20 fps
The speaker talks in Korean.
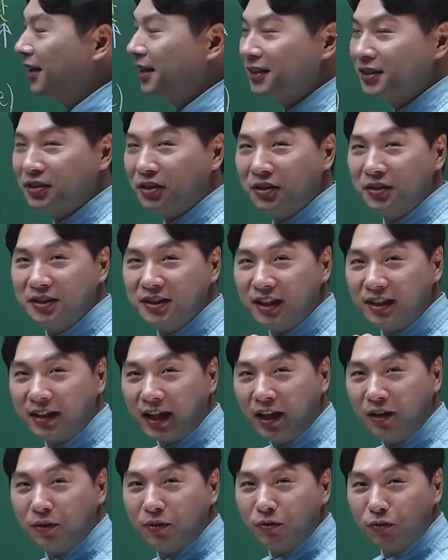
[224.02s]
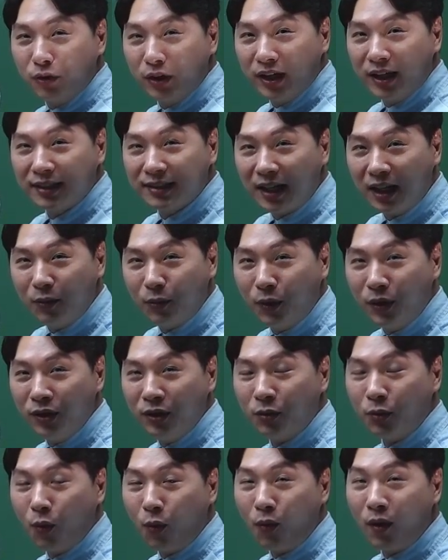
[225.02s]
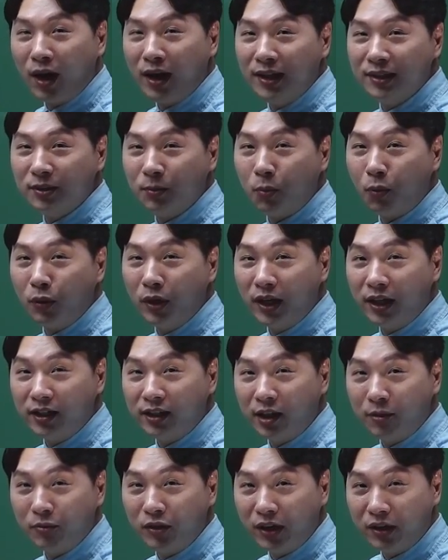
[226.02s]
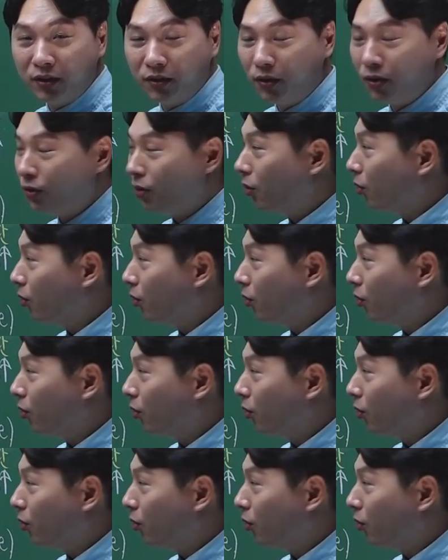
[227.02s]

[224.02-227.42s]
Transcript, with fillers: 그건 이제 대륙 우리가 살고 있는 공간에서 보내기 때문에 그런